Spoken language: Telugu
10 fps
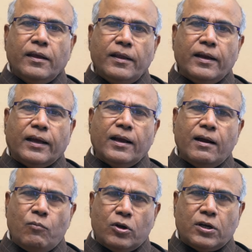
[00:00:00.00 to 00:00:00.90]
ఈ
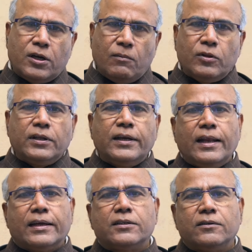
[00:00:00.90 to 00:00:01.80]
రకంగా మొట్టమొదటి
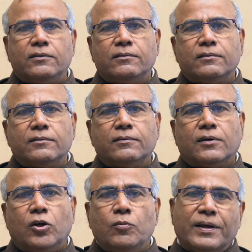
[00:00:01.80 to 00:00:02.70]
లక్షణం
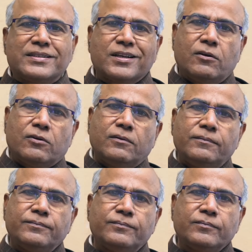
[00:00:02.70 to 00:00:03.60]
కళ్ళు పచ్చగా అవటం
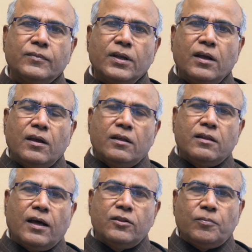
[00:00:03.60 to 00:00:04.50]

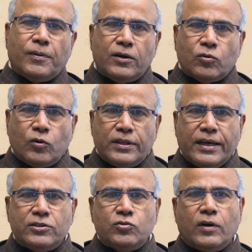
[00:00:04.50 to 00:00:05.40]
దాంతోపాటు
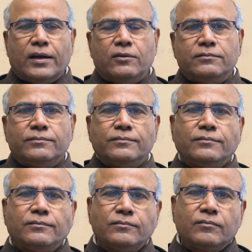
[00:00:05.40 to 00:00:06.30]
కొద్దిగా జ్వరం
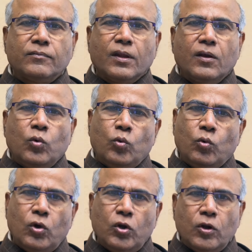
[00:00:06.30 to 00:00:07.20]

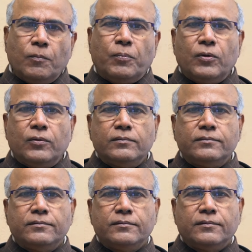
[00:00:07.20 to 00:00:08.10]
ఒళ్ళు నొప్పులు
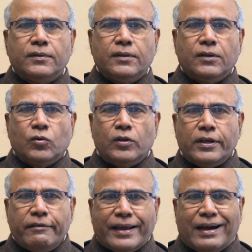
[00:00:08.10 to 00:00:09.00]

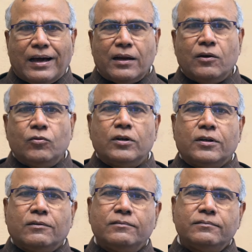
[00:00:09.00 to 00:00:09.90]
కొద్దిగా వికారంగా
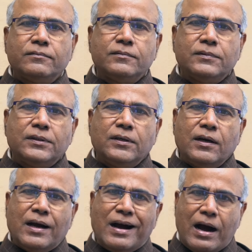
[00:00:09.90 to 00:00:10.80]
ఉండటం
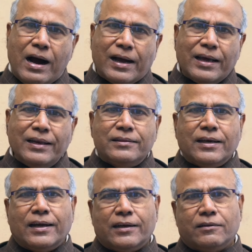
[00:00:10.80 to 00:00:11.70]
ఆకలి
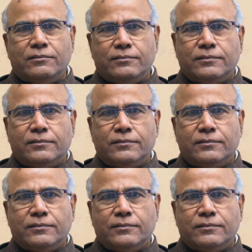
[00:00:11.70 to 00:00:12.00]
తగ్గటం